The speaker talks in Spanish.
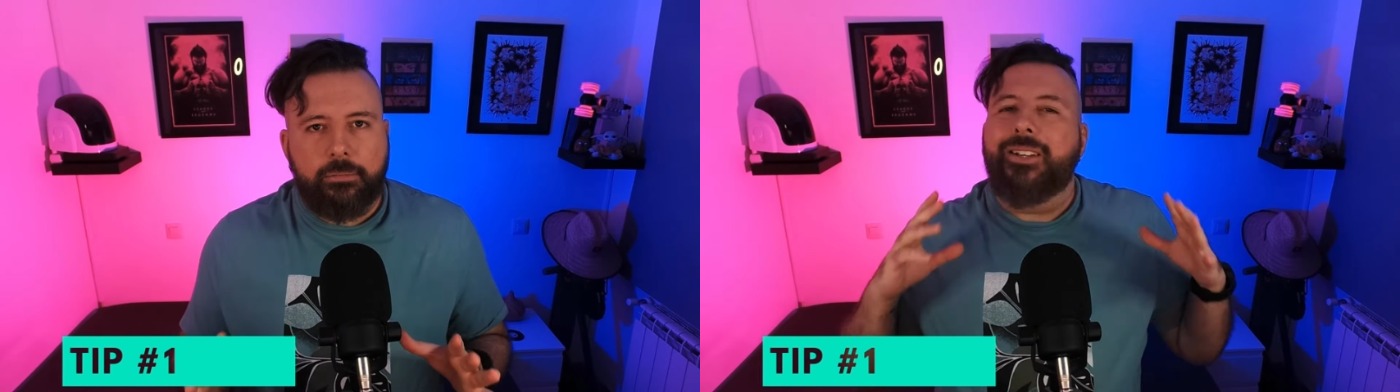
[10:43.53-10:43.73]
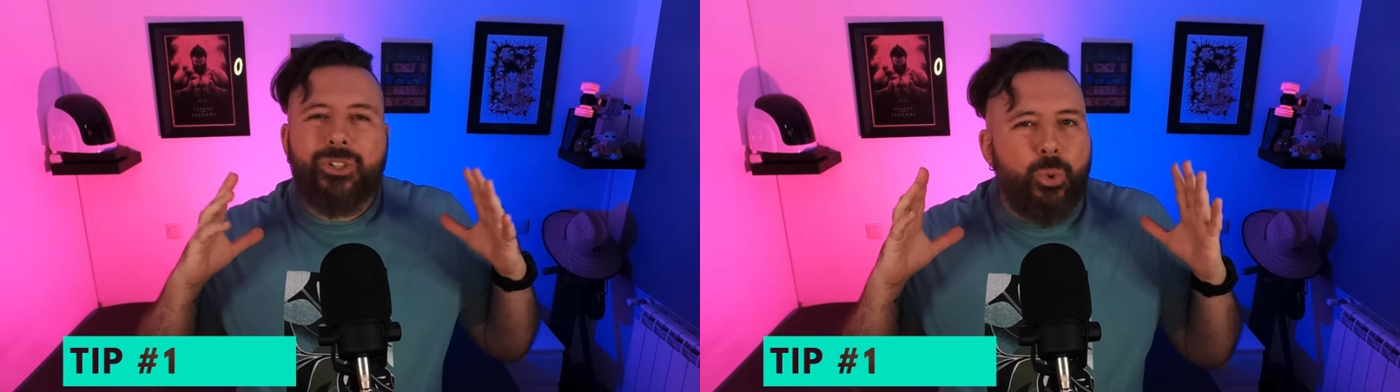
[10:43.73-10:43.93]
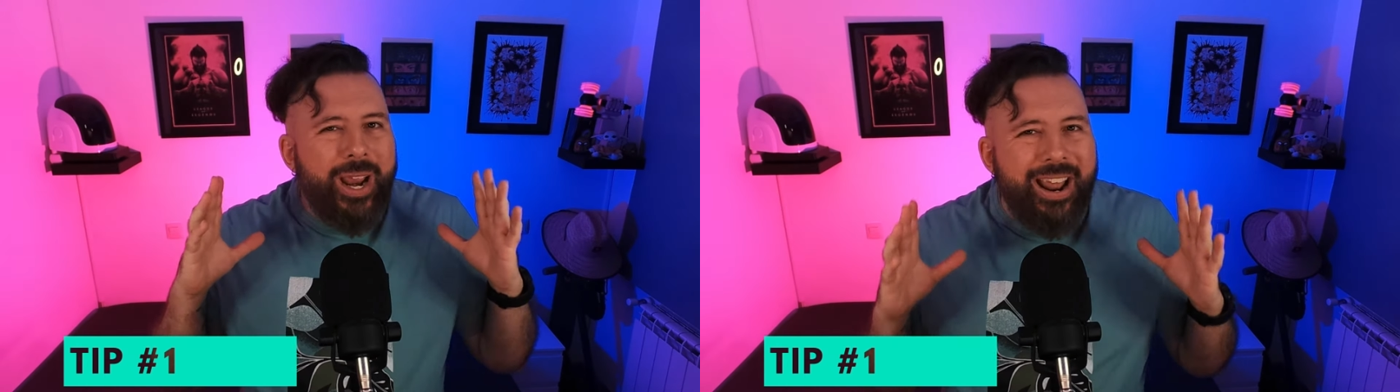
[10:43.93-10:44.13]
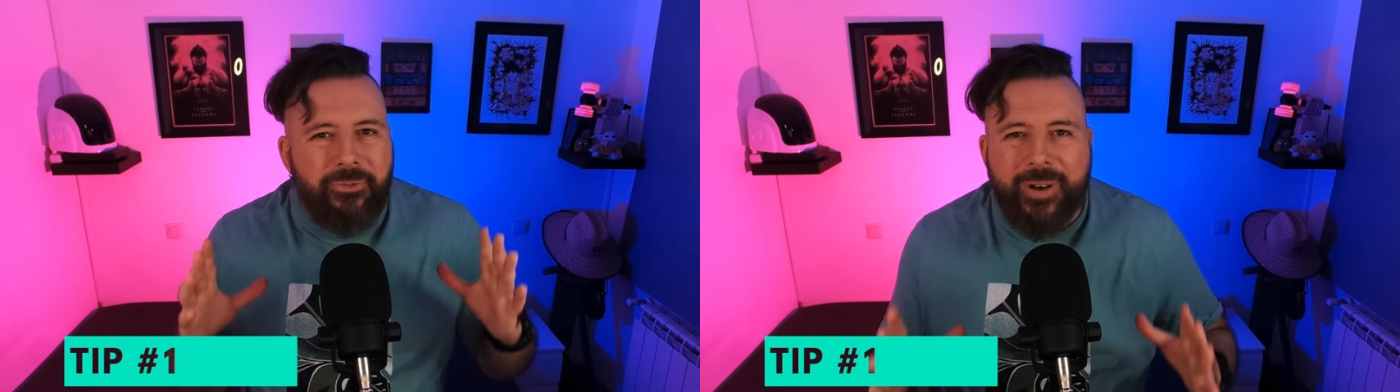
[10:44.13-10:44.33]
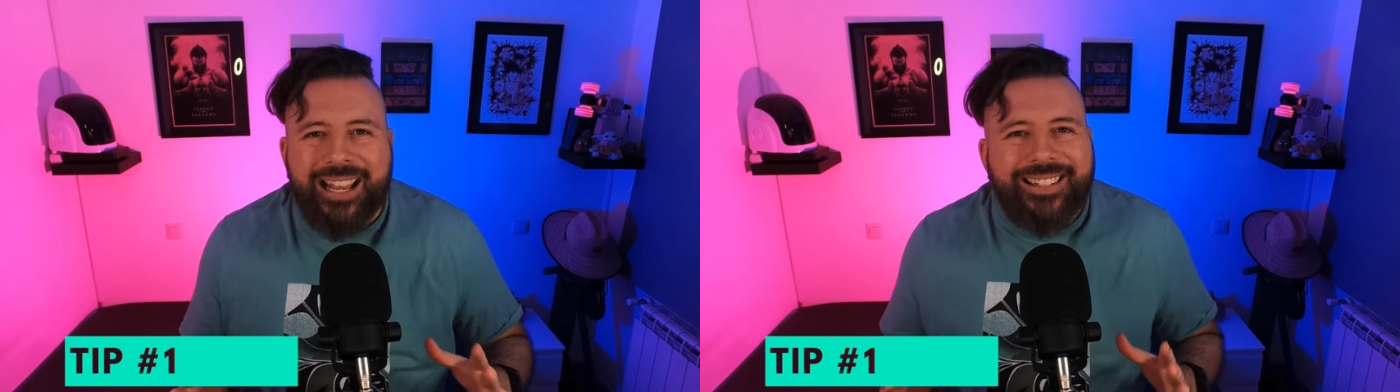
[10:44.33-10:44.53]
Suena
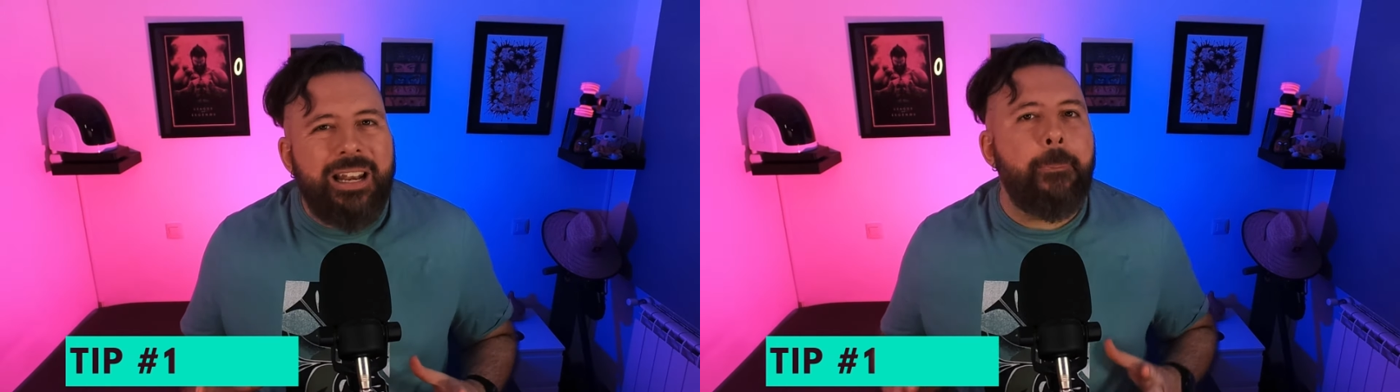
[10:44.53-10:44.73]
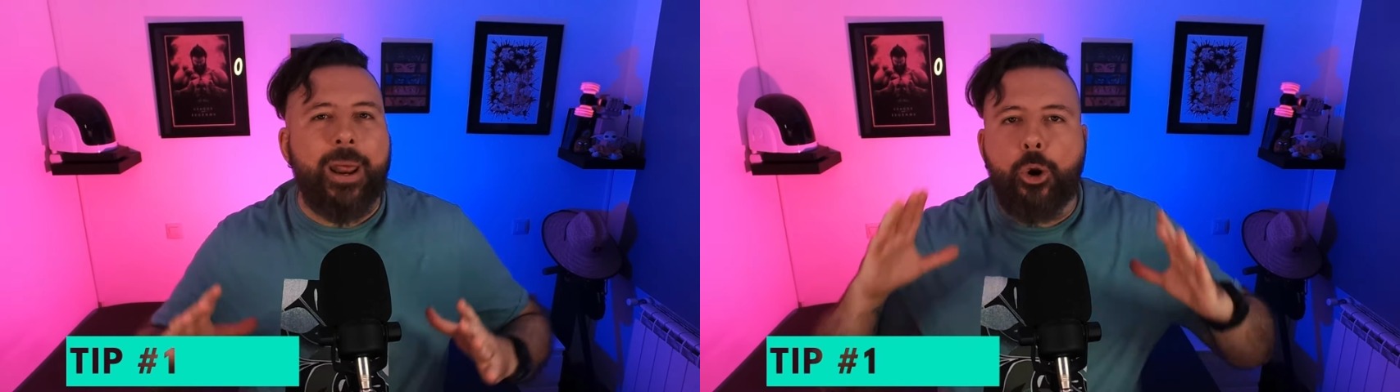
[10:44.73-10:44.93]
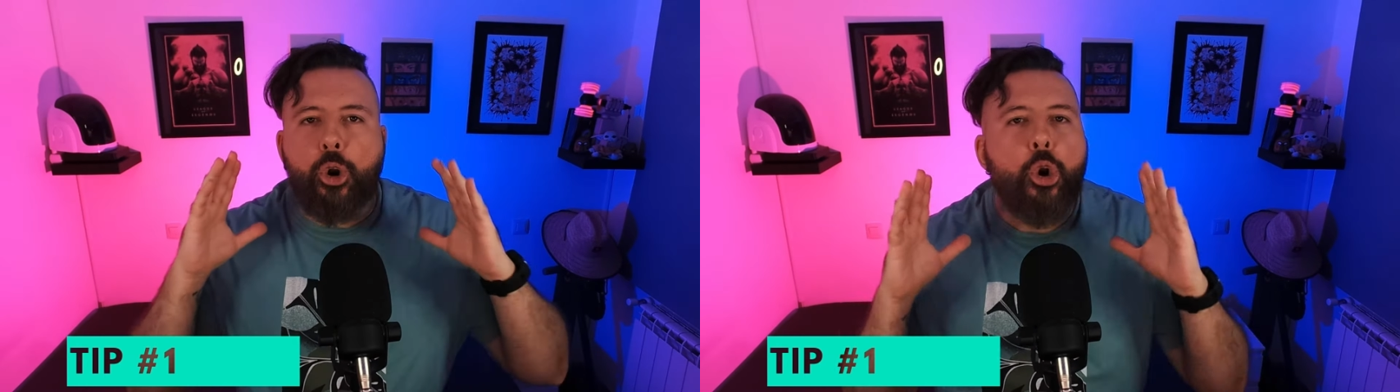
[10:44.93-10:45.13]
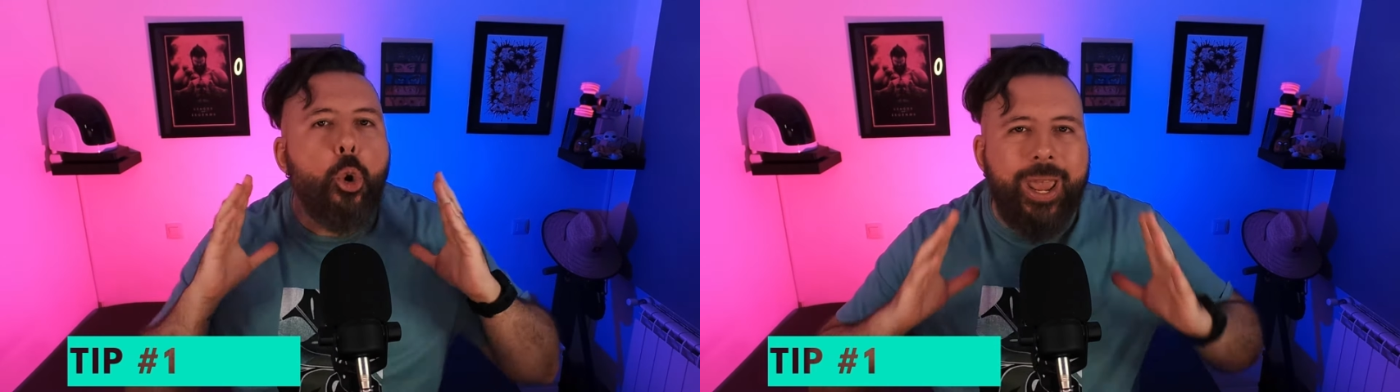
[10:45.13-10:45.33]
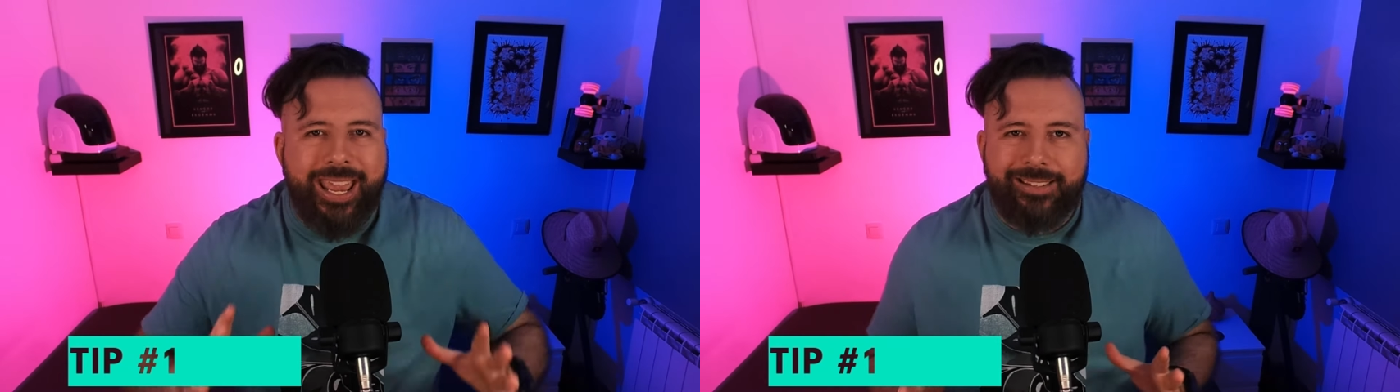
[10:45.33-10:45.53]
fácil, pero no
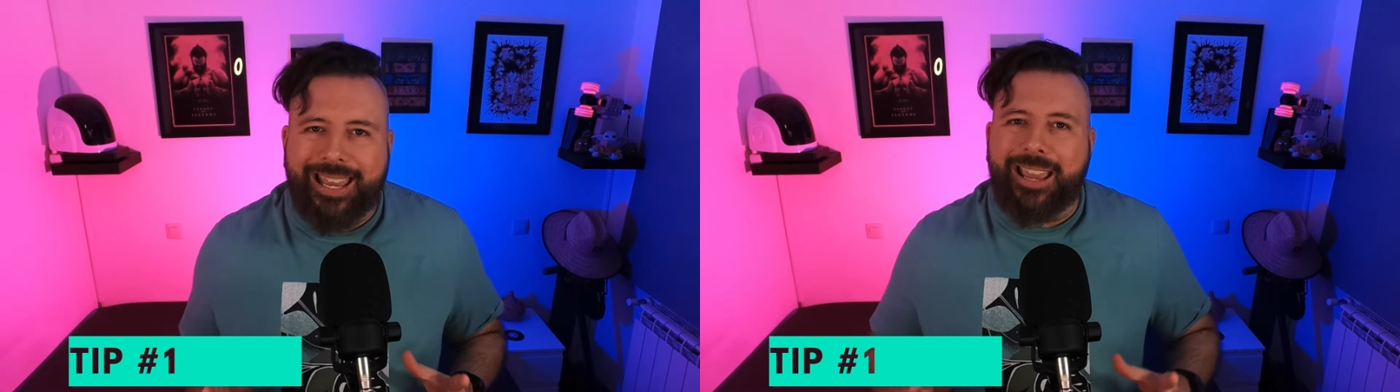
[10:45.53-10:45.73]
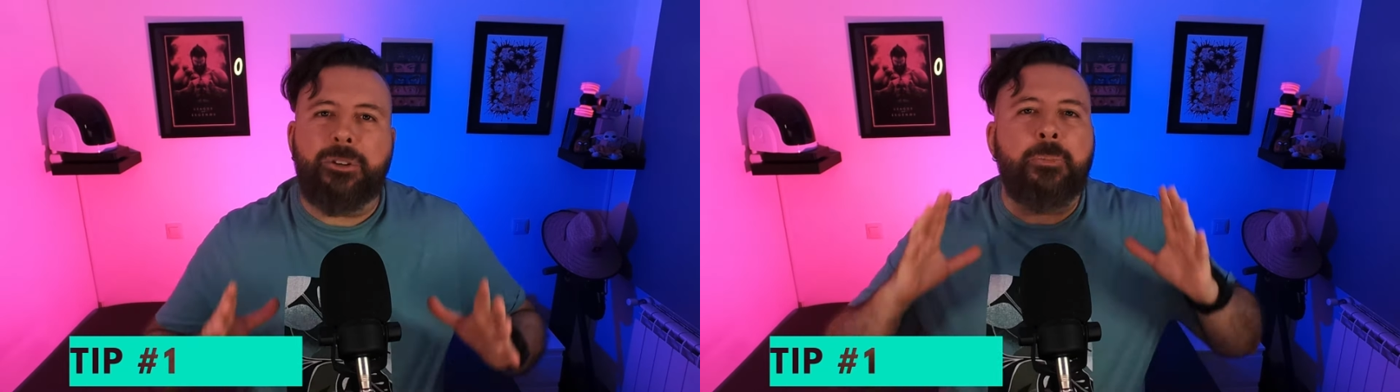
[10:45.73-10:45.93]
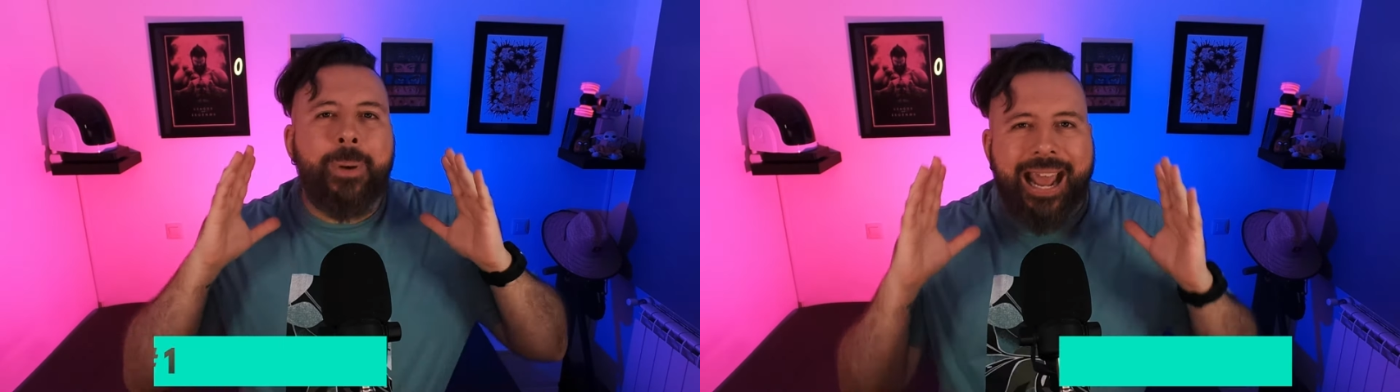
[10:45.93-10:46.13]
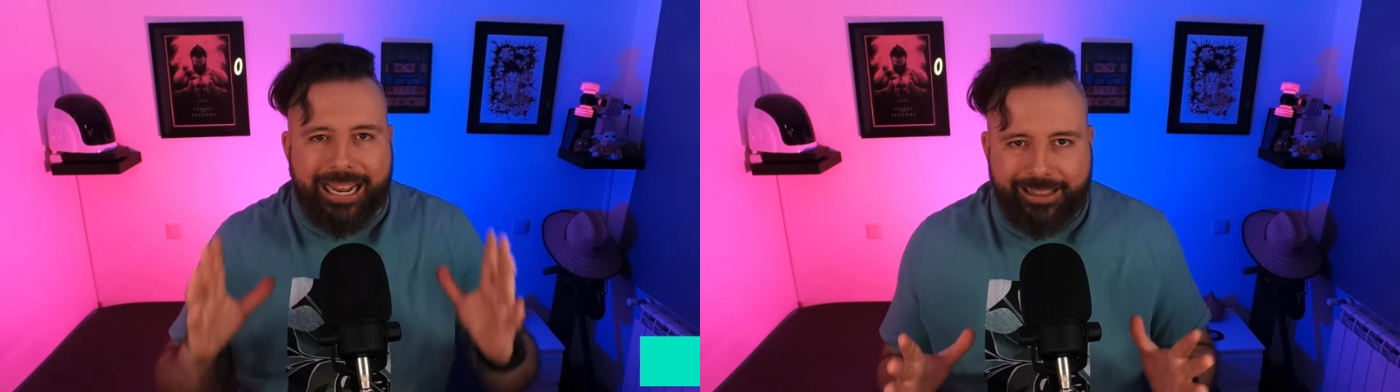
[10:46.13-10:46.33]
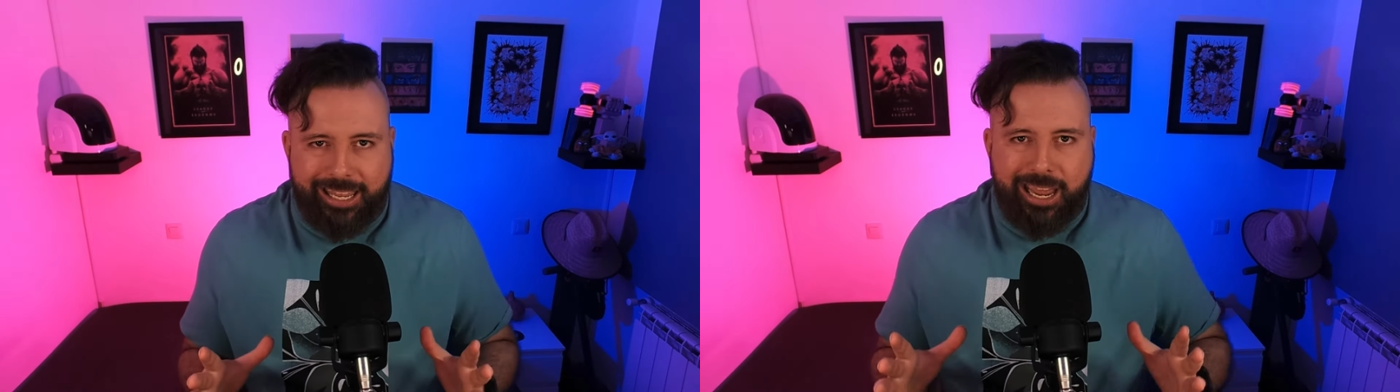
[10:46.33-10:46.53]
lo es. Es
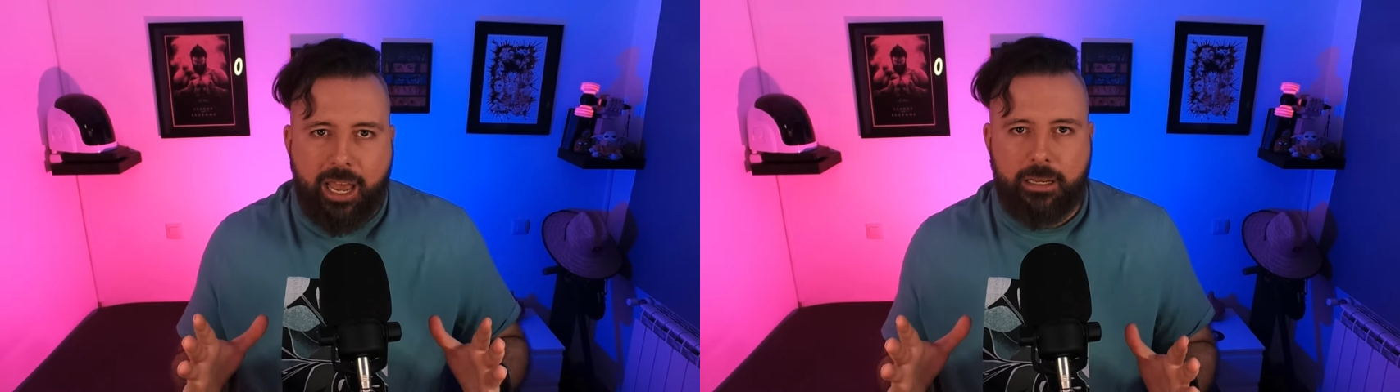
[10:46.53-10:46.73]
práctica.